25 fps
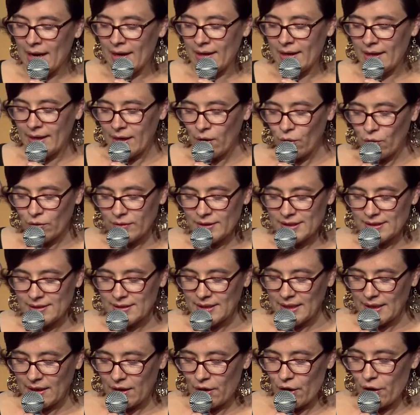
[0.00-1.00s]
Les héros des
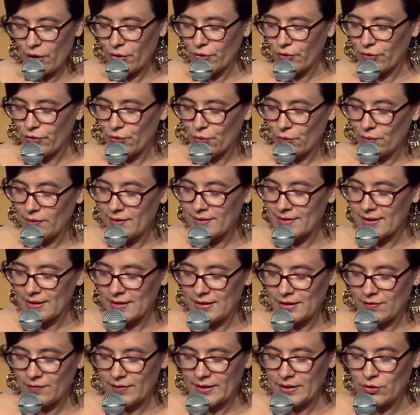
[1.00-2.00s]
thrillers sont des
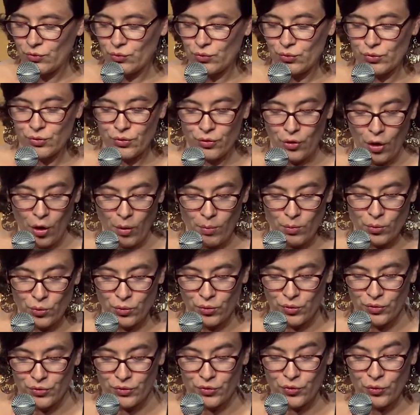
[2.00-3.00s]
individus
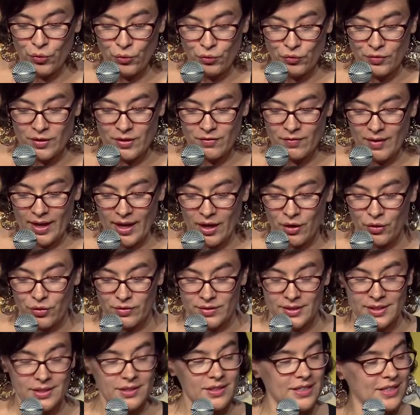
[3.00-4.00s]
normaux dont l'univers
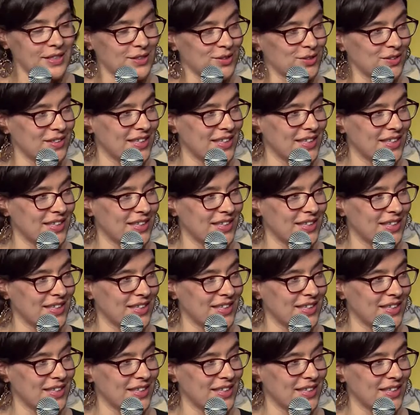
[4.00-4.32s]
quotidien se